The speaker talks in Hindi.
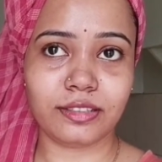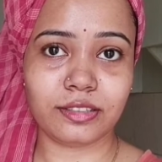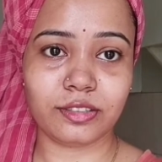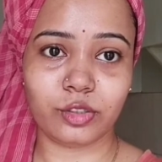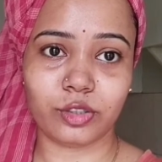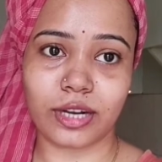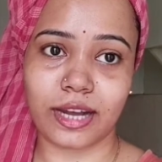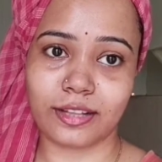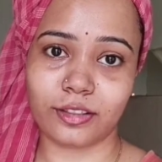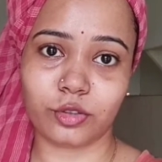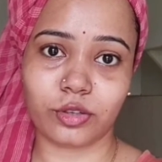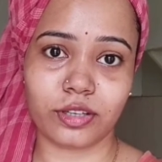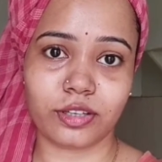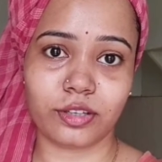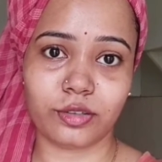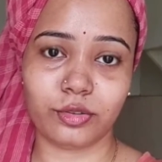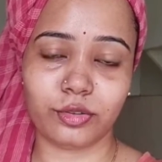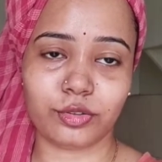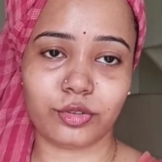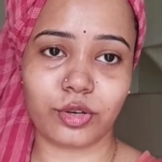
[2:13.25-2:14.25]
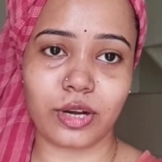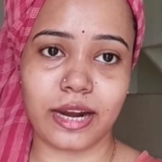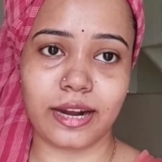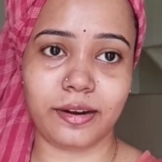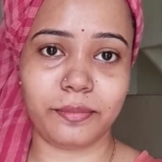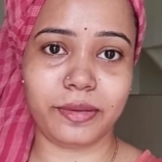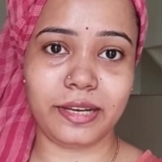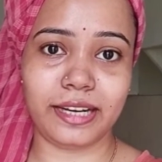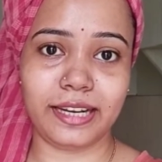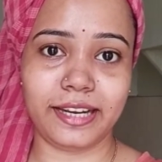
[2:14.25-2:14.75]
तो रात को अगर उसको आने
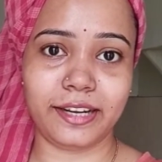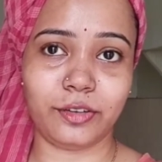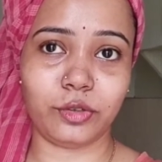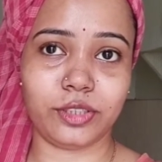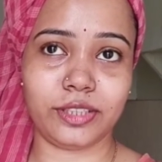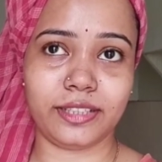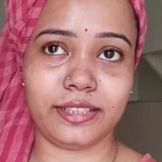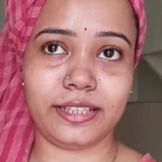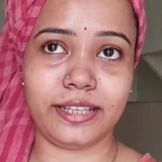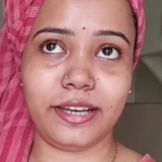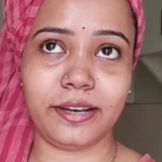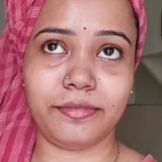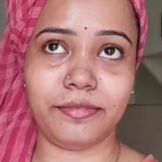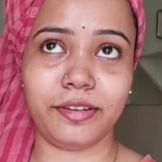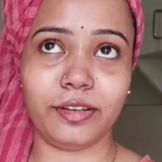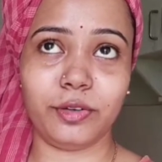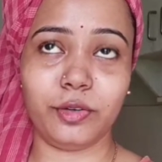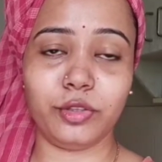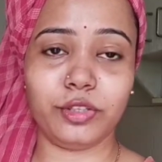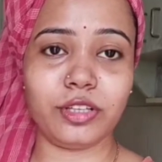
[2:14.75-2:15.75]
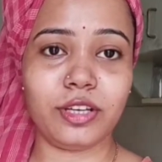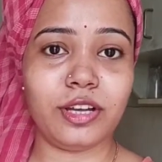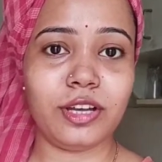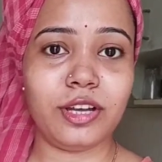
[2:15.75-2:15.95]
में लेट होता था या फिर कुछ